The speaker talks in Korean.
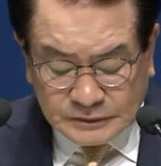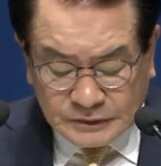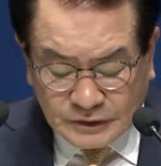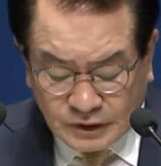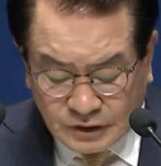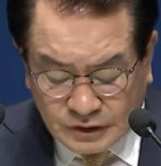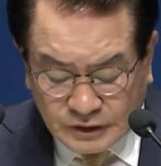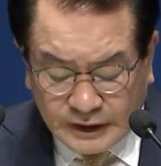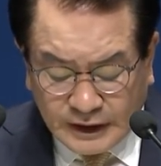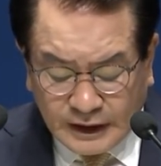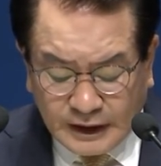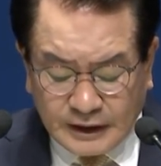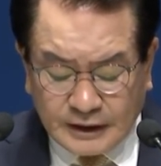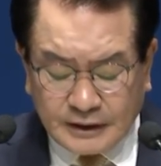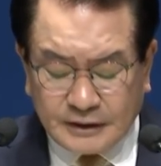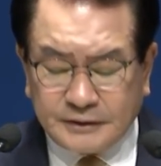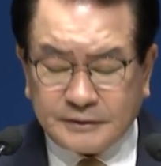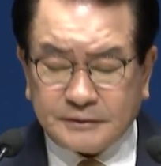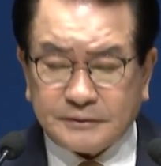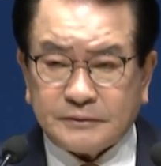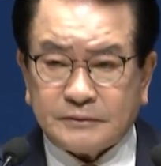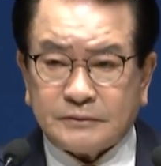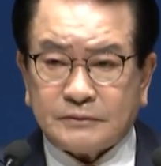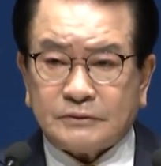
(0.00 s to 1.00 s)

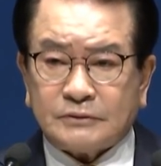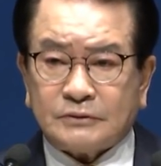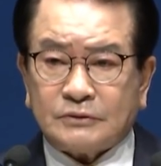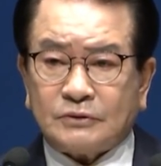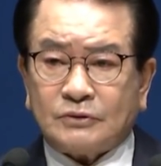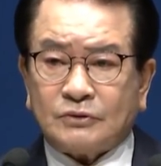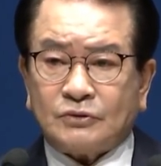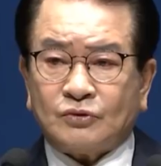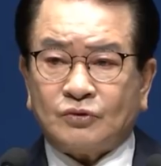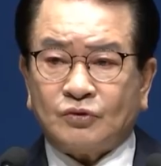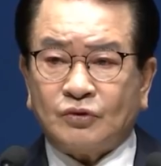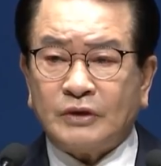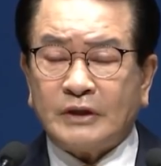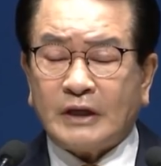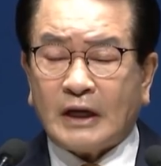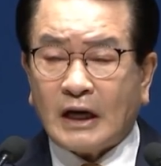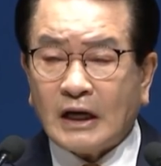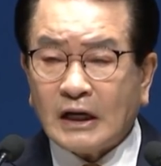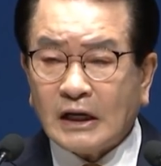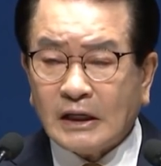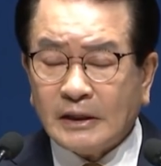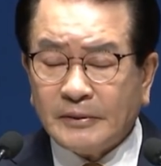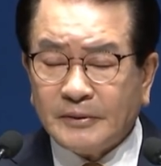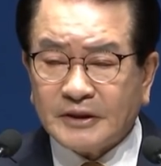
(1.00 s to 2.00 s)
그런데 우리
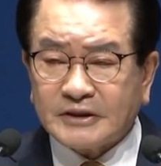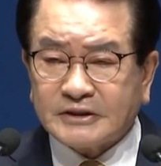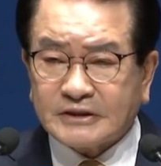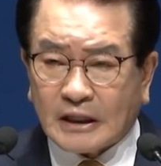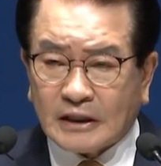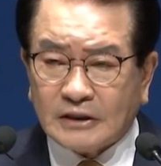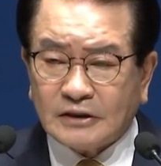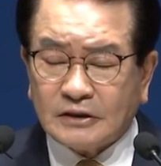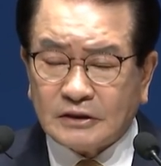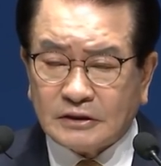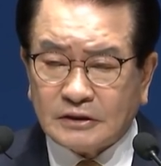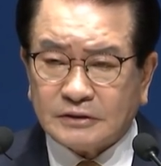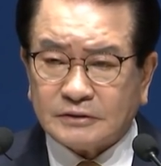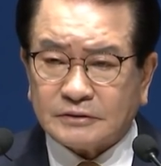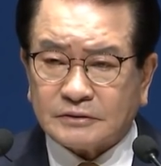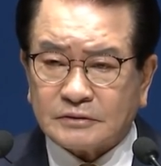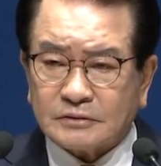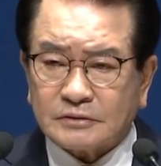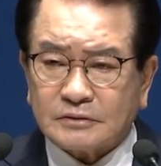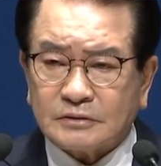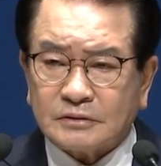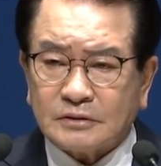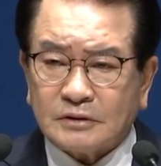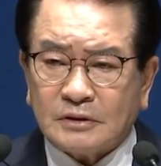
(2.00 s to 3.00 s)
하나님의
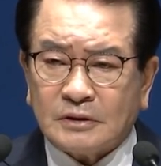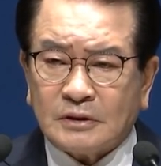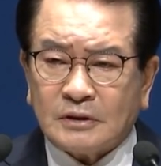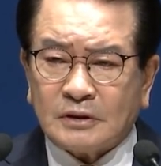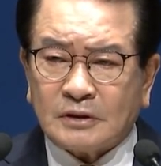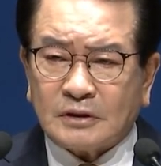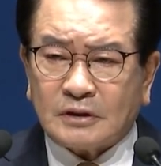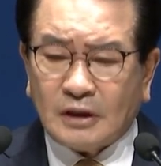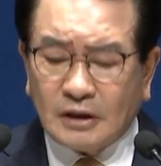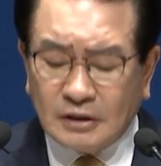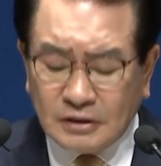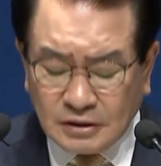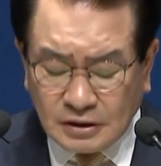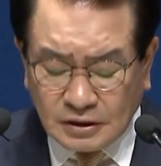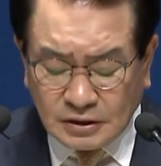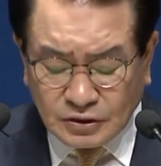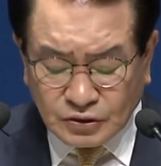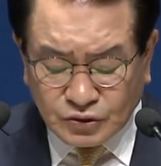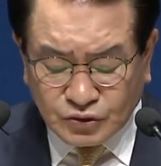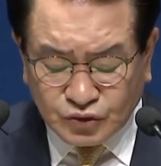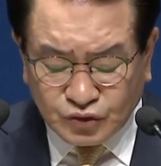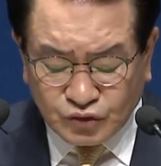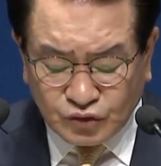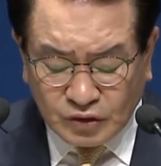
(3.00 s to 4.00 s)
자녀는
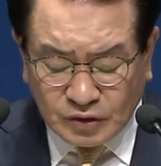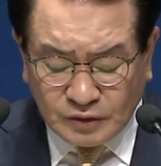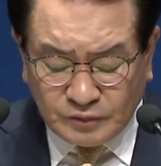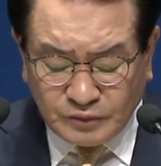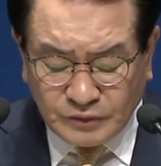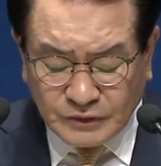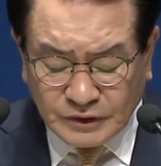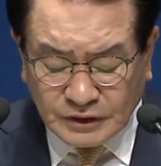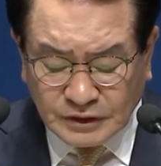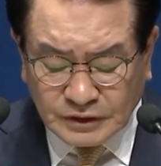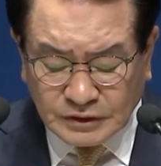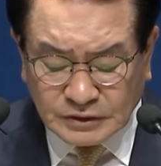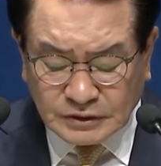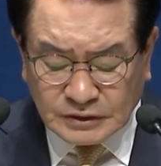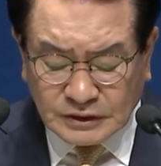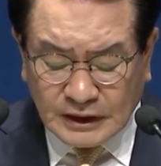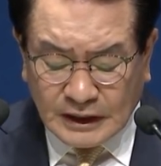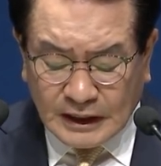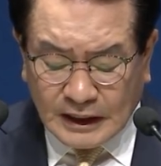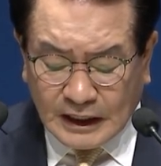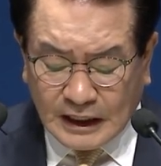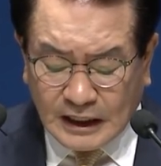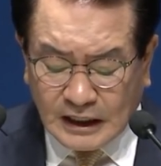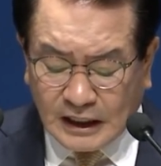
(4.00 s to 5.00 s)
끊을 수
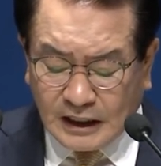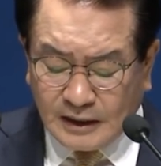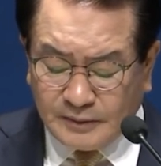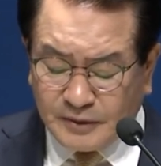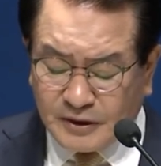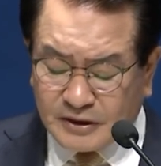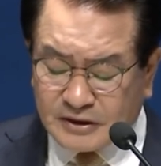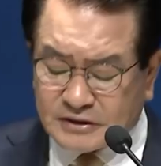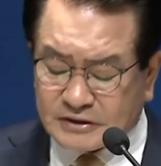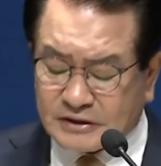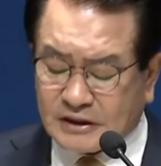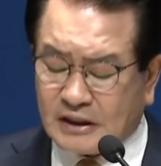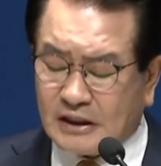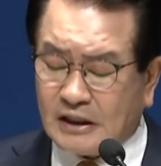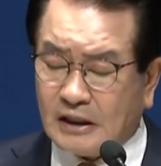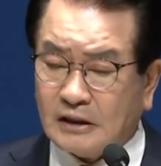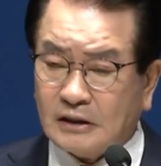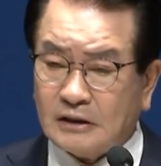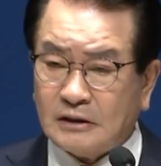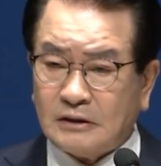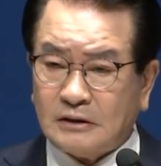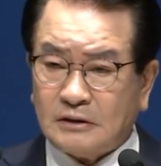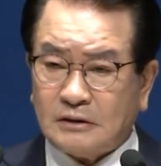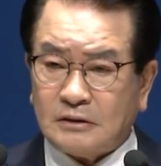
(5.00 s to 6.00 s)
없는 하나님의
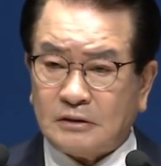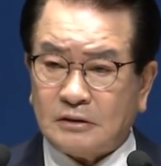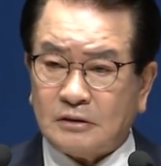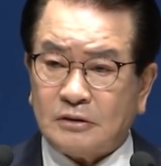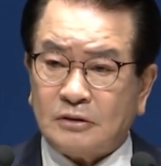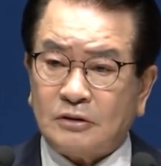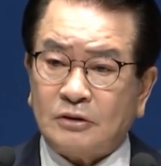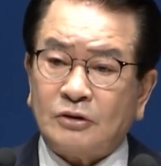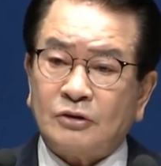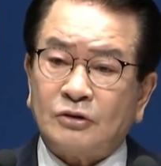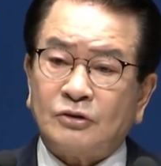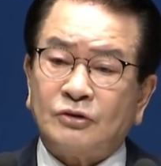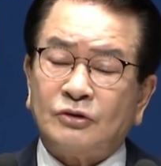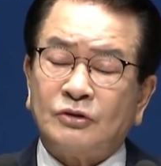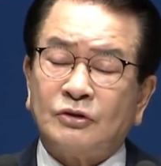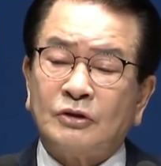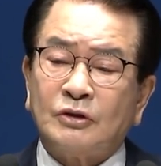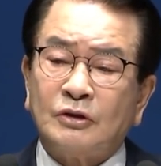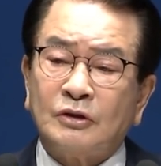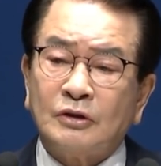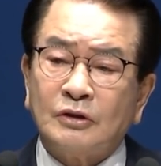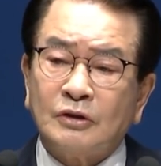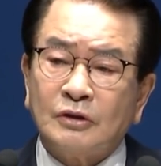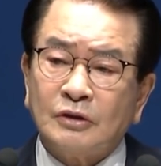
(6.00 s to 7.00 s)
사랑을
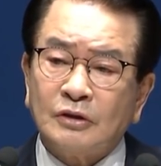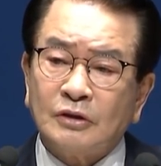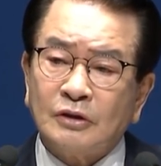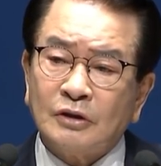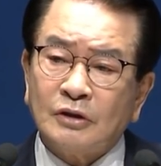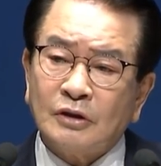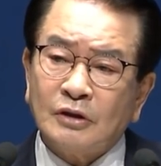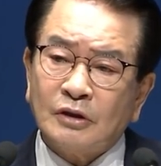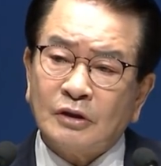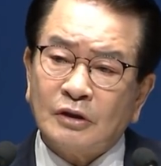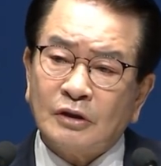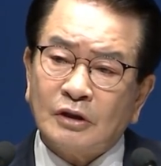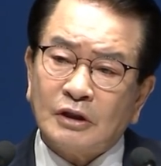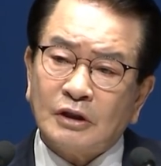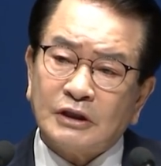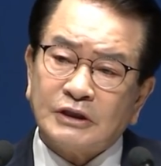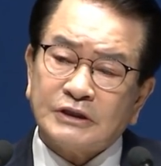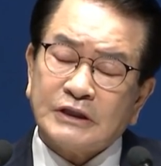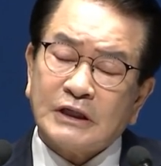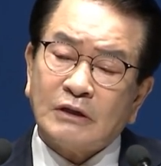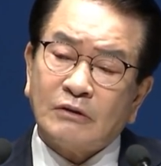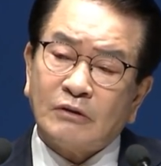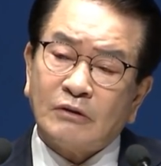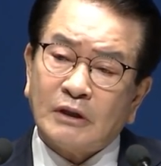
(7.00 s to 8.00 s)
늘
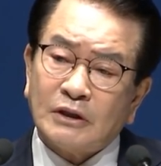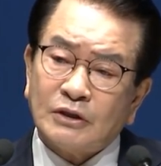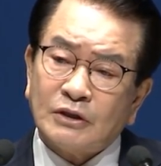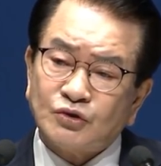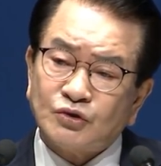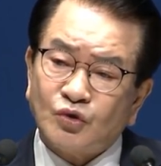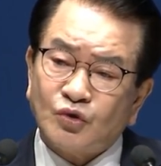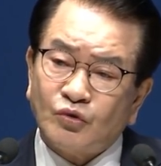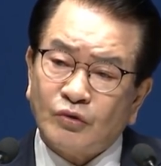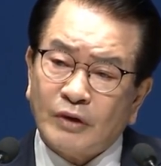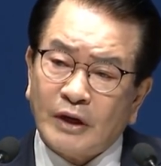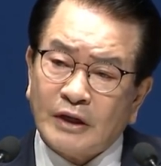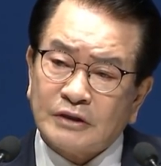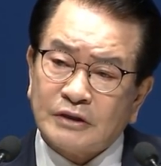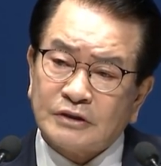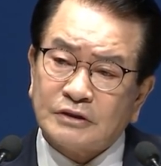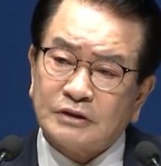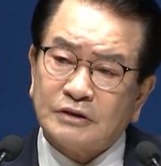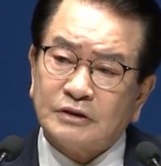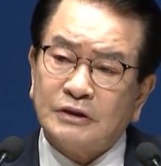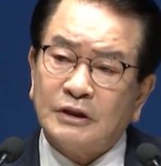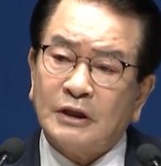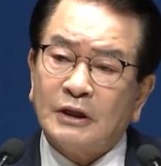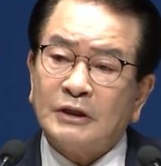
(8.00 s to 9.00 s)
생활
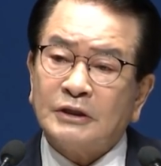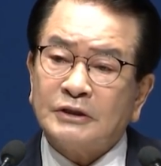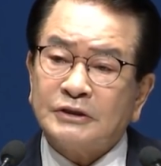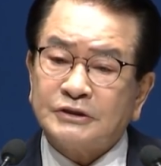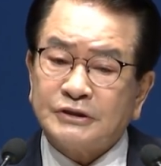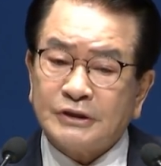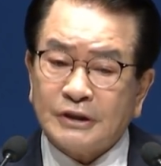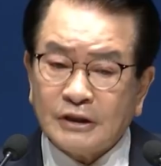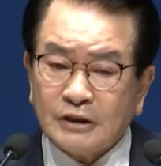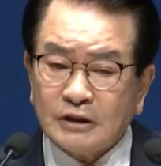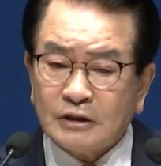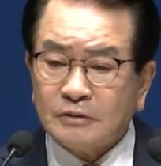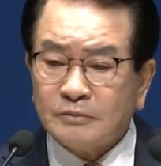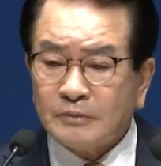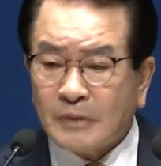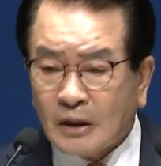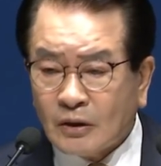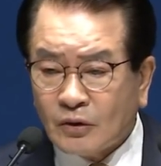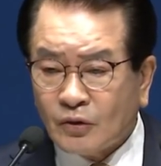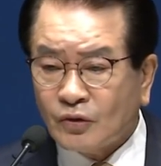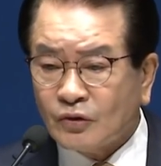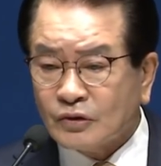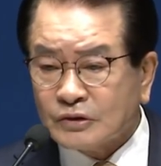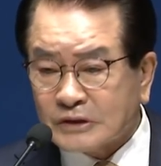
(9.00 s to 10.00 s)
속에서
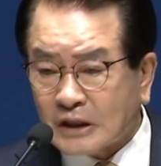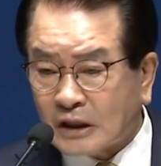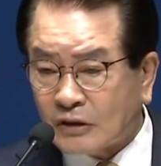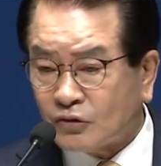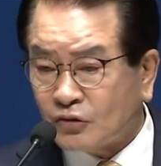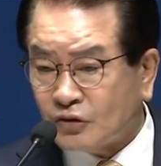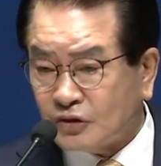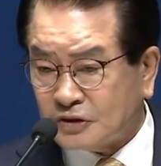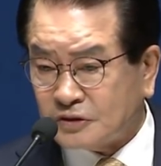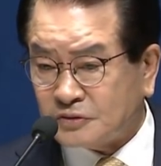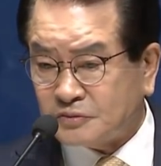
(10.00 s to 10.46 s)
체험하고 살고